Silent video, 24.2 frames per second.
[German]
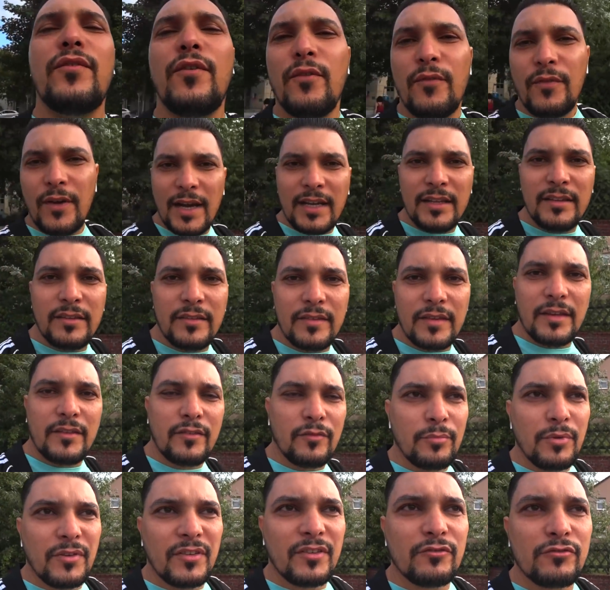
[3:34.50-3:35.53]
von Weitem sehe, ist
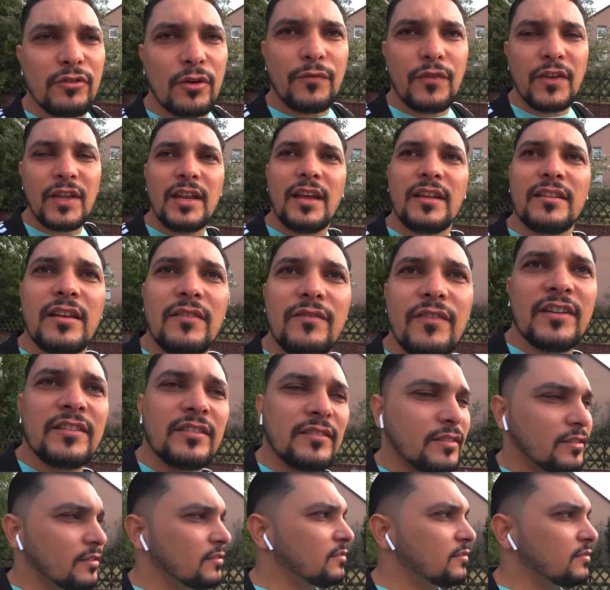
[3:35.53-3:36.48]
ein bisschen Graffiti an der Wand.